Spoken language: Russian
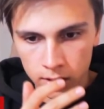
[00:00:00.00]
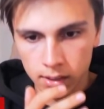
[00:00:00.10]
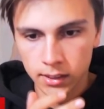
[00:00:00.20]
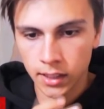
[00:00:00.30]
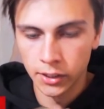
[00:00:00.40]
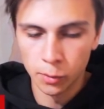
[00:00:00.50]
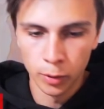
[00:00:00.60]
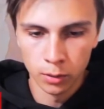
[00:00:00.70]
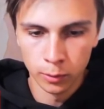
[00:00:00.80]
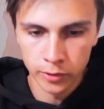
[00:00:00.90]
Я это
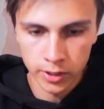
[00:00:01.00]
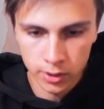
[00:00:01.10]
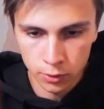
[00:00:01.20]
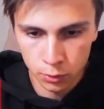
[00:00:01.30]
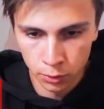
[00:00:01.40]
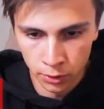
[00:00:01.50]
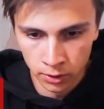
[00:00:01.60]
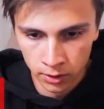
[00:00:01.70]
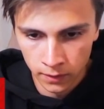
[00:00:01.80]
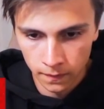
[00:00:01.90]
по-любому зацензурю.
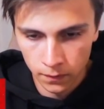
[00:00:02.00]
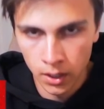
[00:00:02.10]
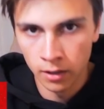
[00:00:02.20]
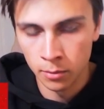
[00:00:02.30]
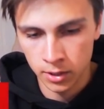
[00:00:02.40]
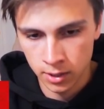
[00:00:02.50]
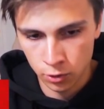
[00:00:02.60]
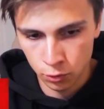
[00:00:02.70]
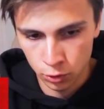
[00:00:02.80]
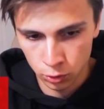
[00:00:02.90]
Но я вам
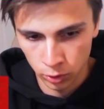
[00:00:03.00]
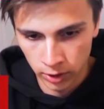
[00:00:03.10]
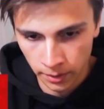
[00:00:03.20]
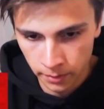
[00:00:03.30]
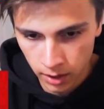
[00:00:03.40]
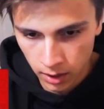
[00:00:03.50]
расскажу, что там.